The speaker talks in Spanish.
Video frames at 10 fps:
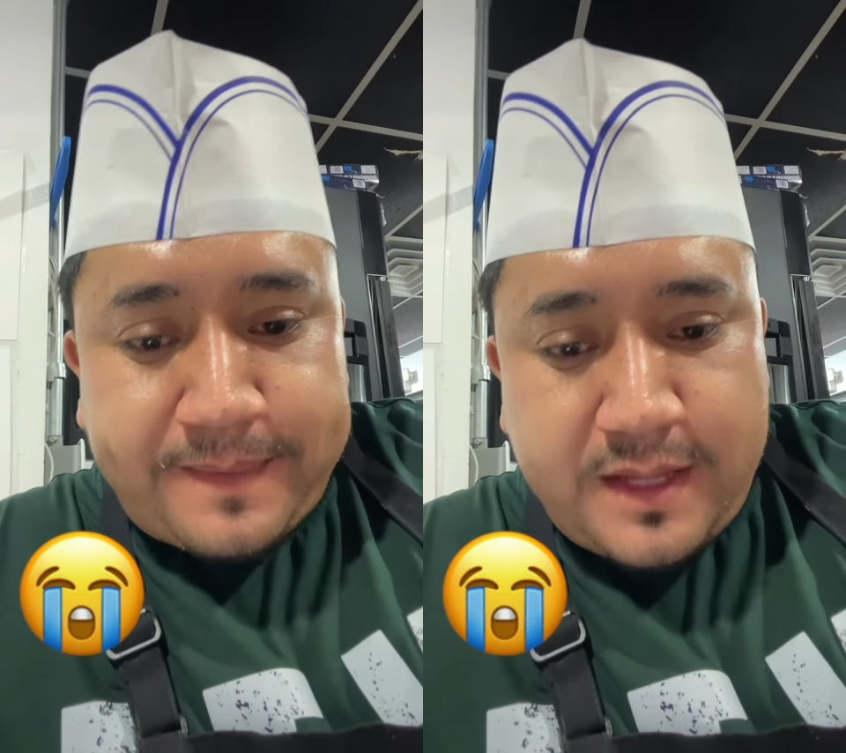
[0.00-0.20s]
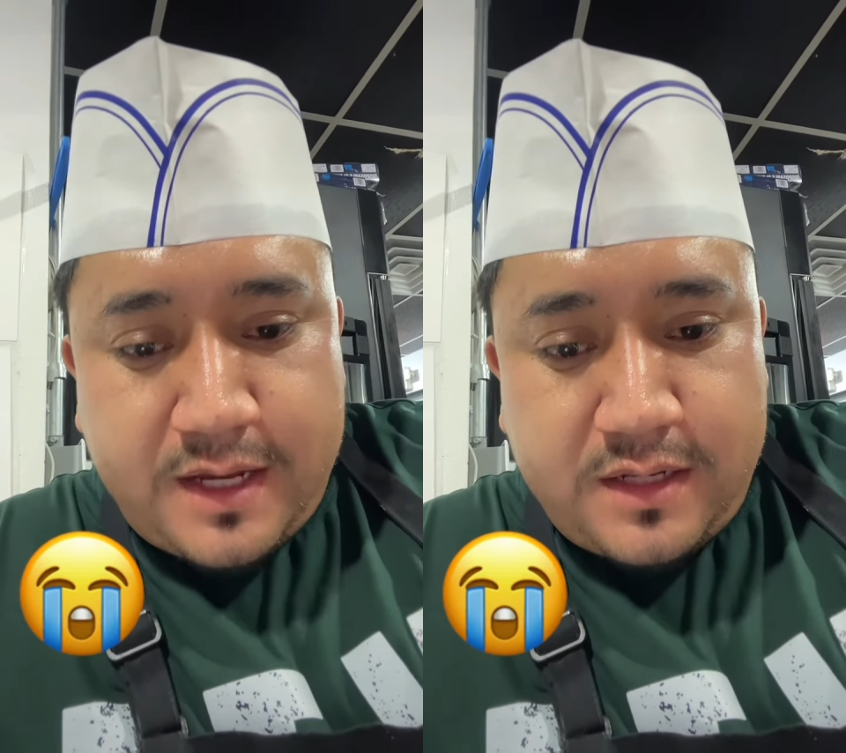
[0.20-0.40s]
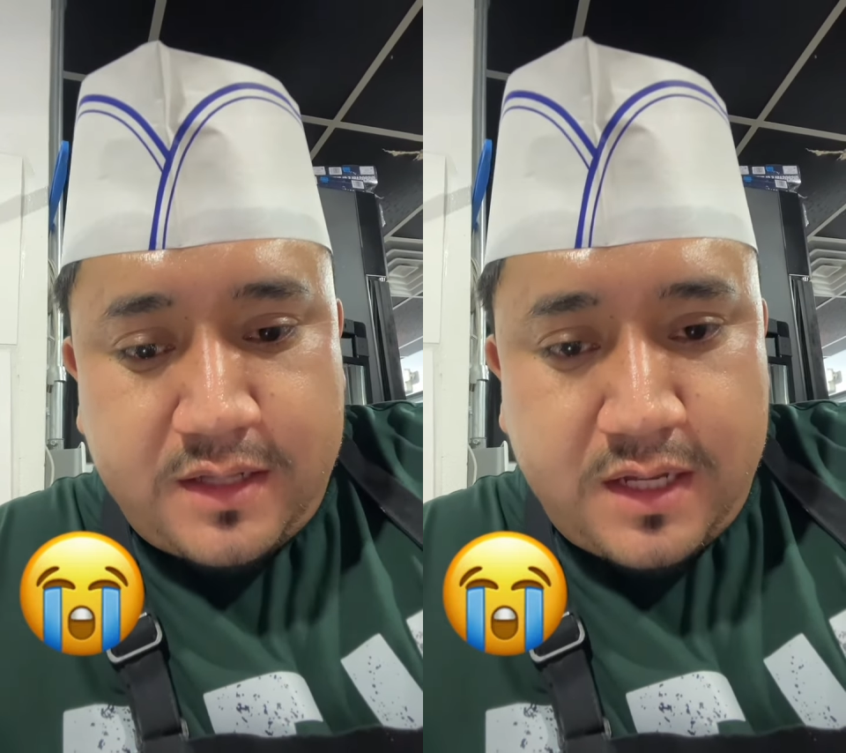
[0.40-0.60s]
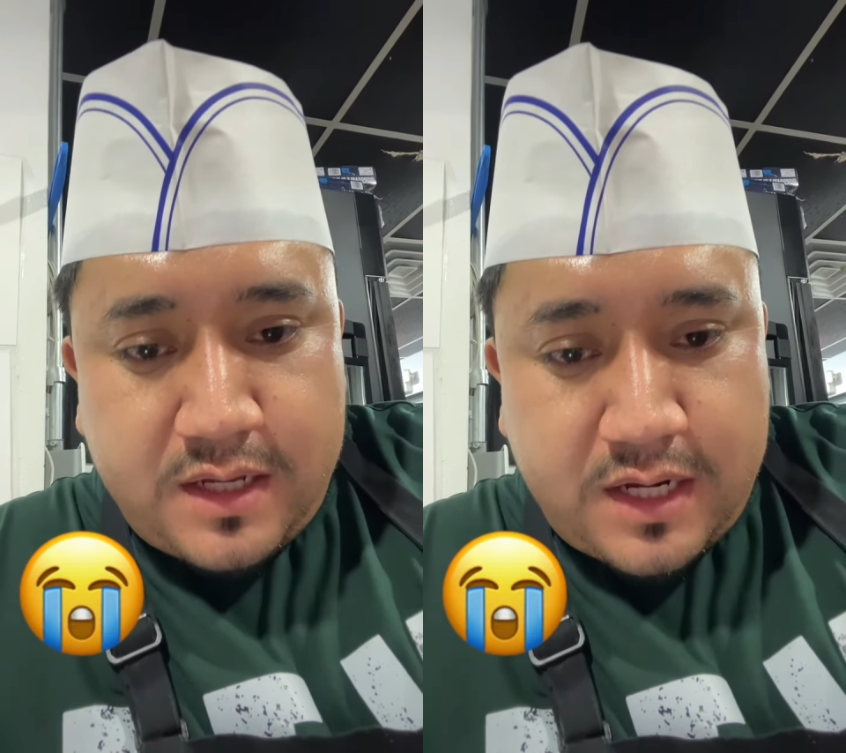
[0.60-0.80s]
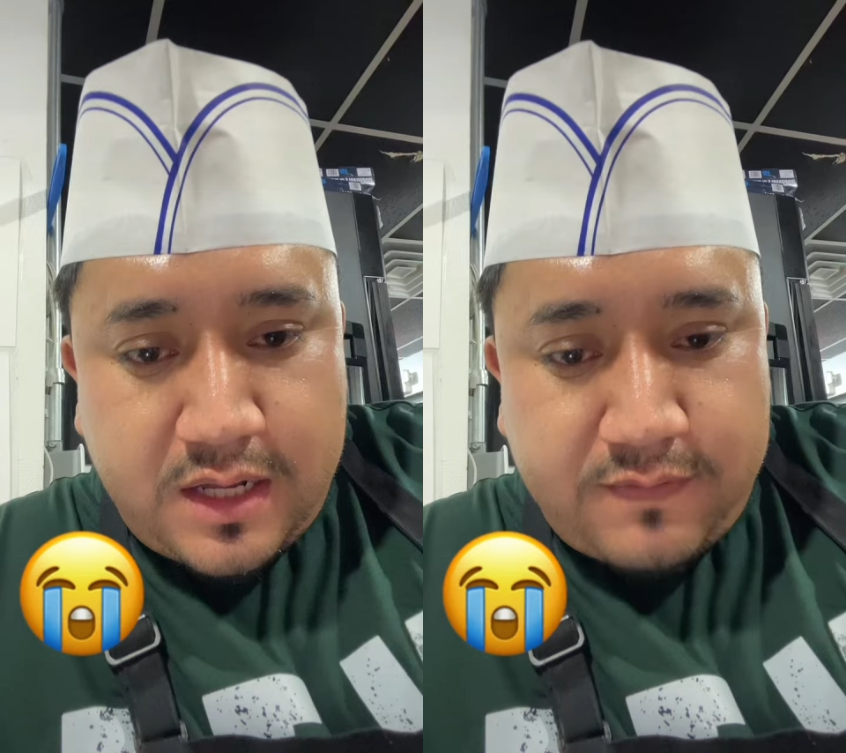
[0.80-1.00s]
dejen, dejen
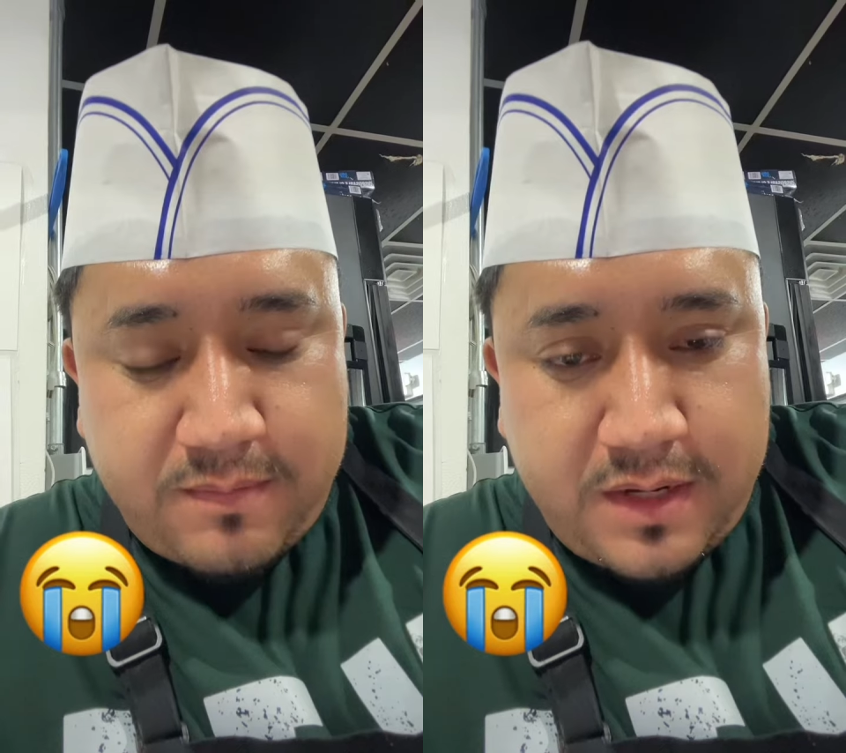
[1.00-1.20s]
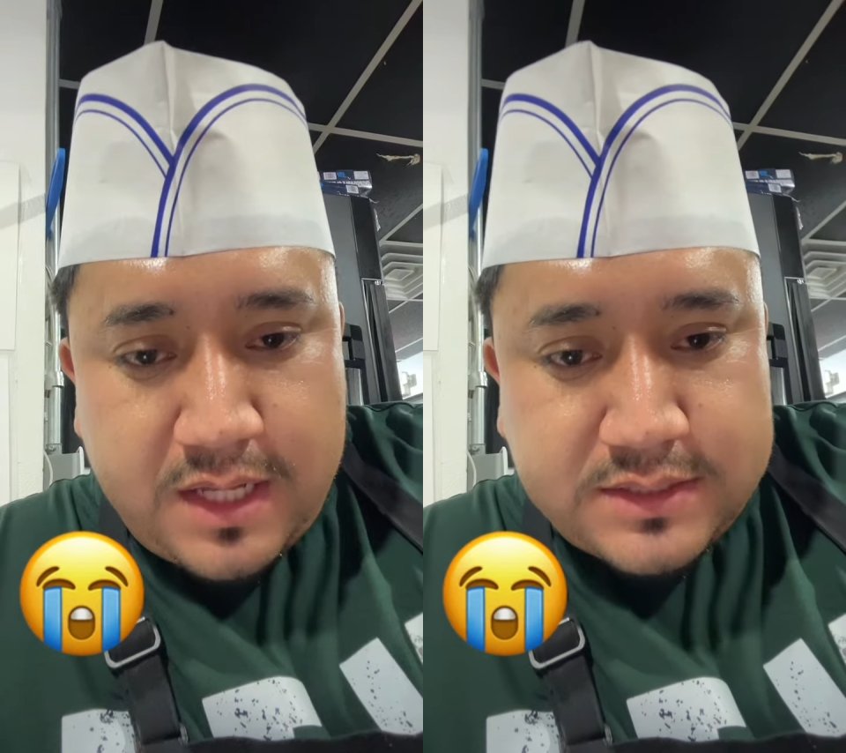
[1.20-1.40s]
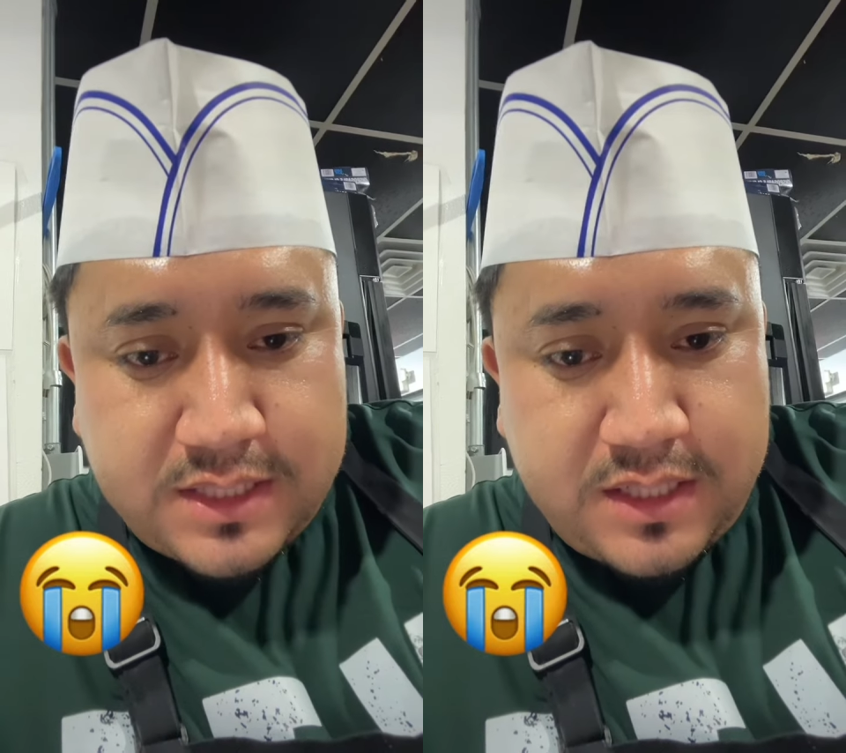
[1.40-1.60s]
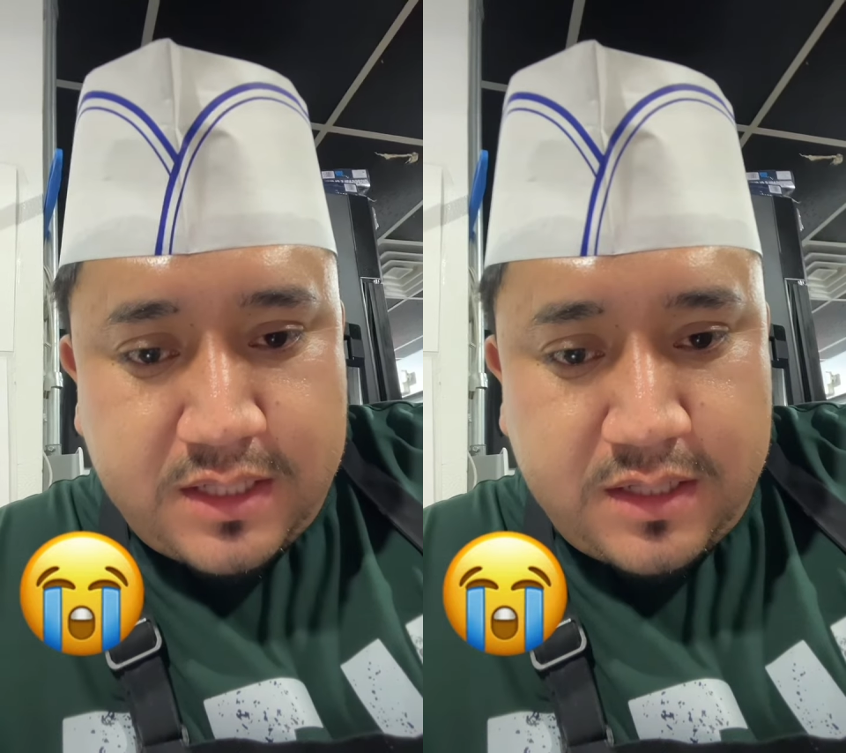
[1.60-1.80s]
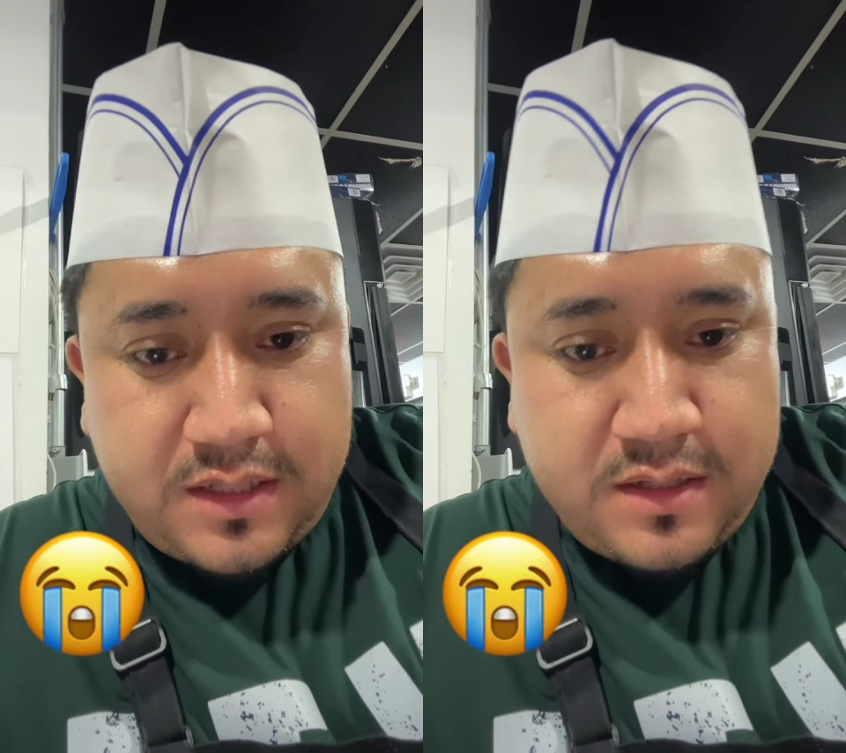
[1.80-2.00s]
que la familia
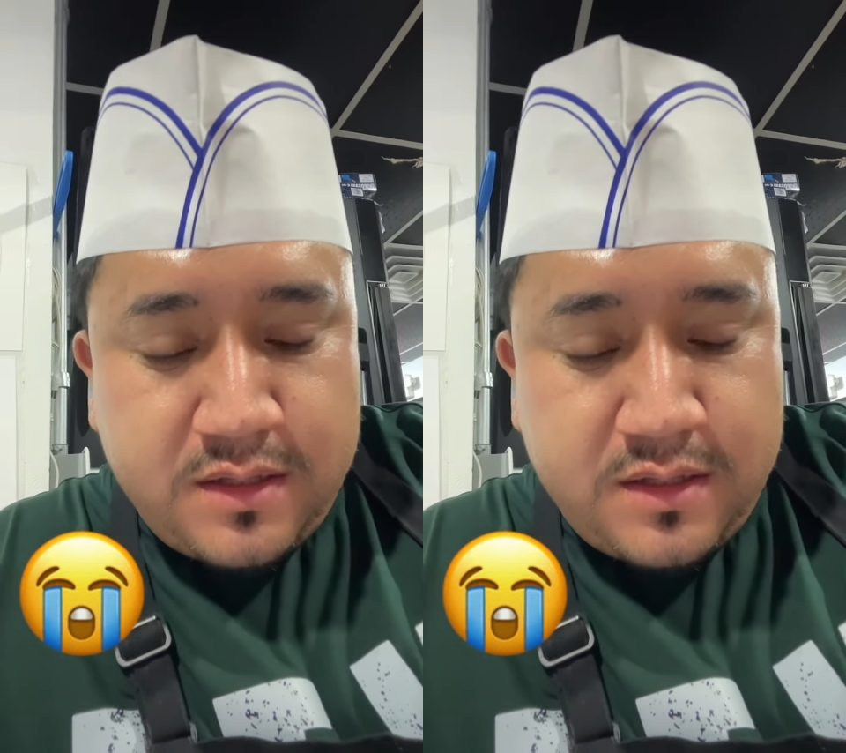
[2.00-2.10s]
este,